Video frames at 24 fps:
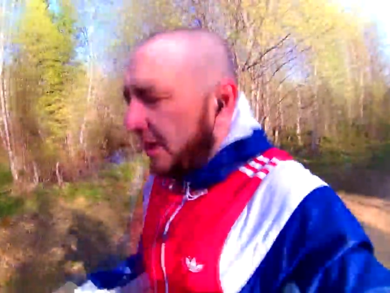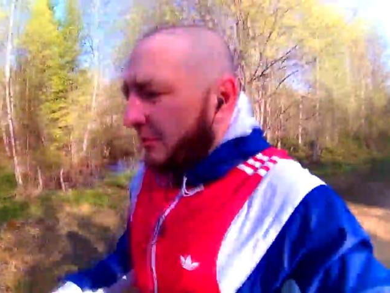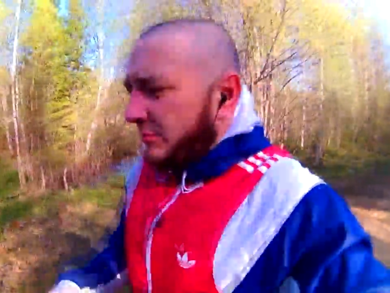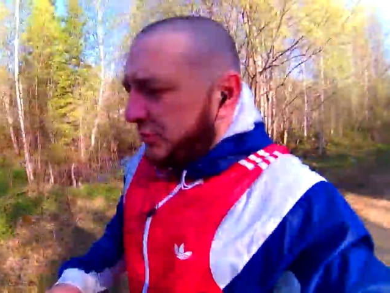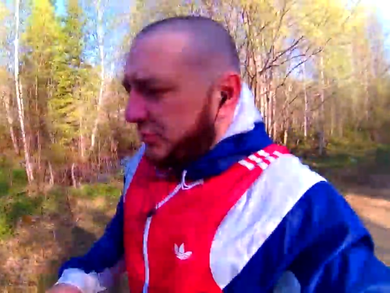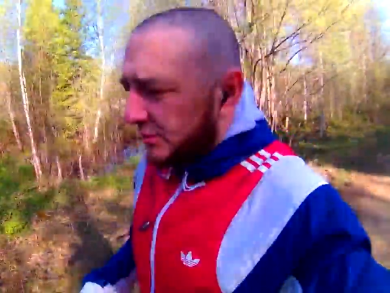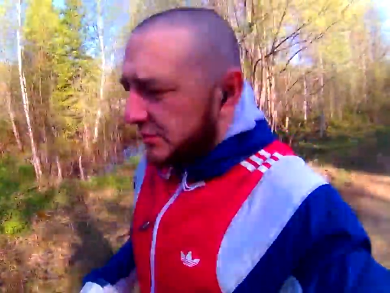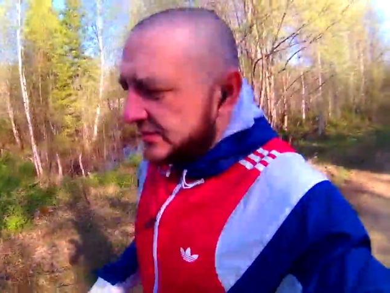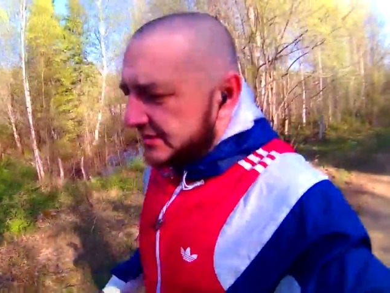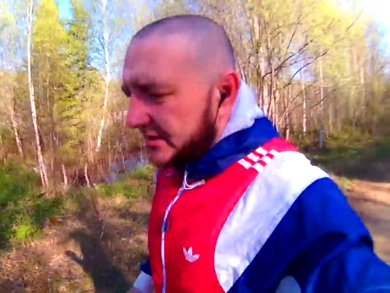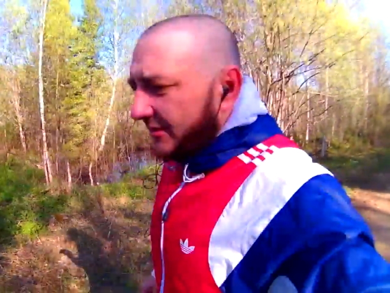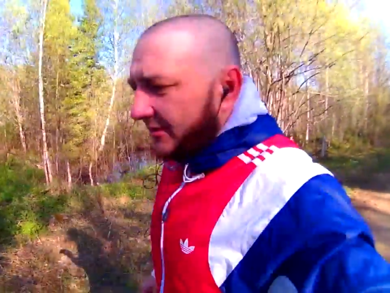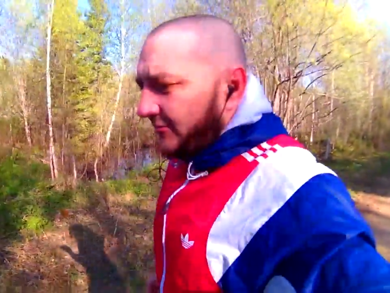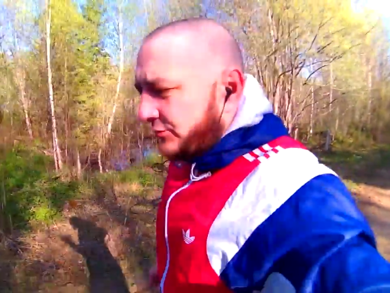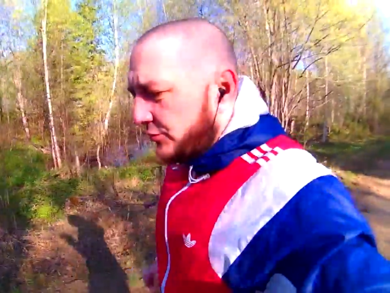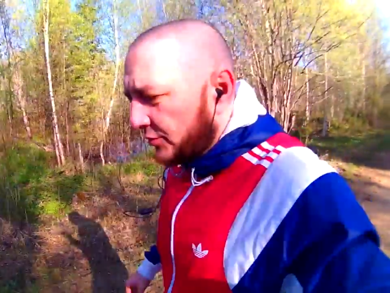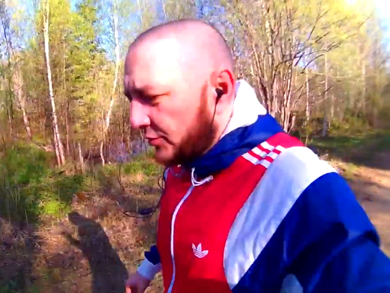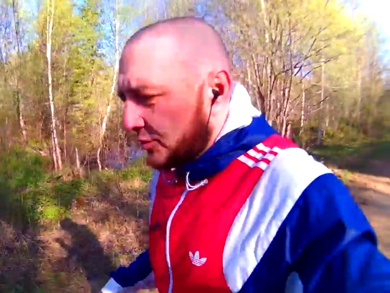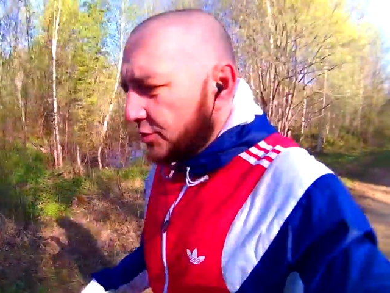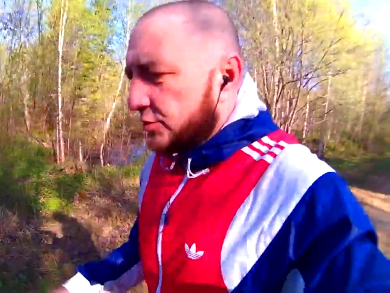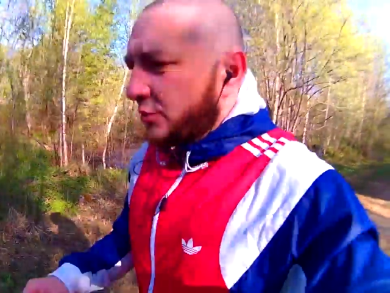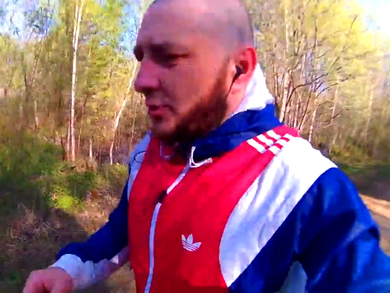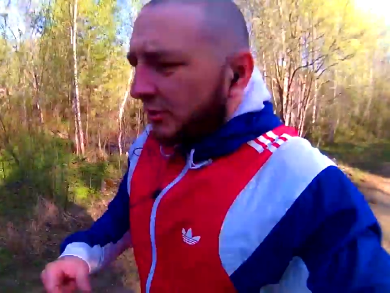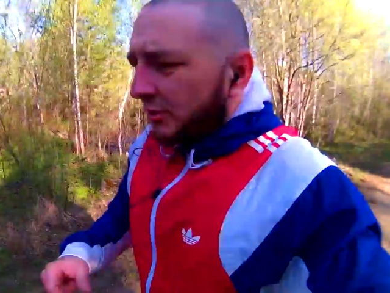пульсовую
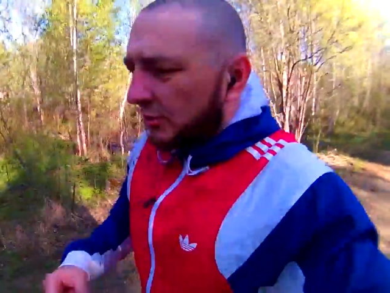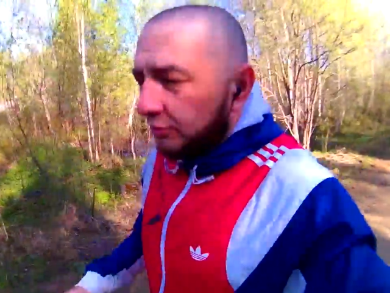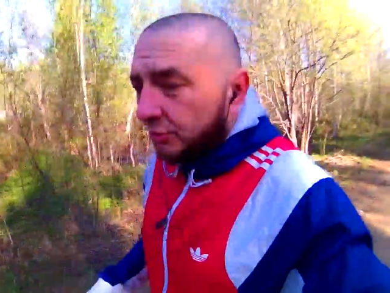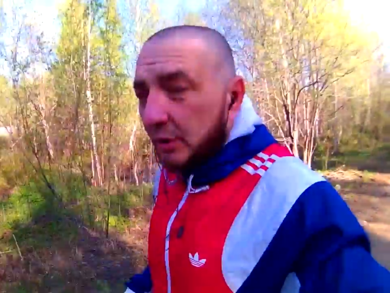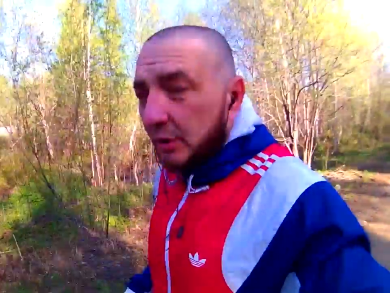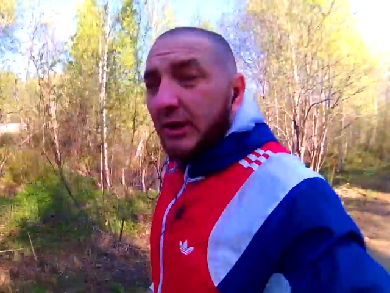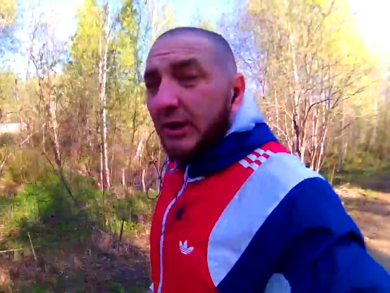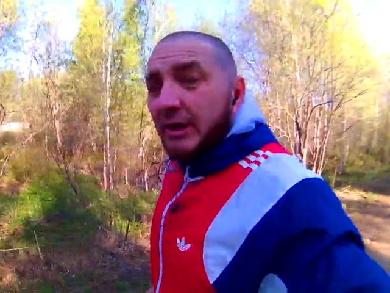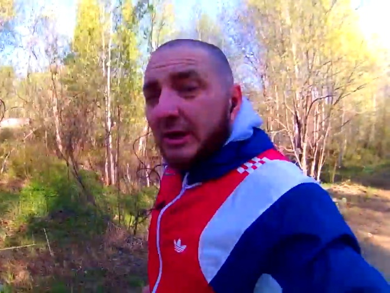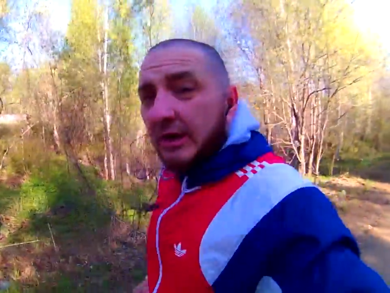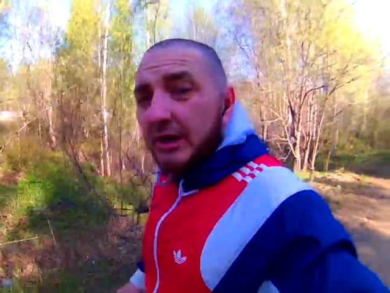зону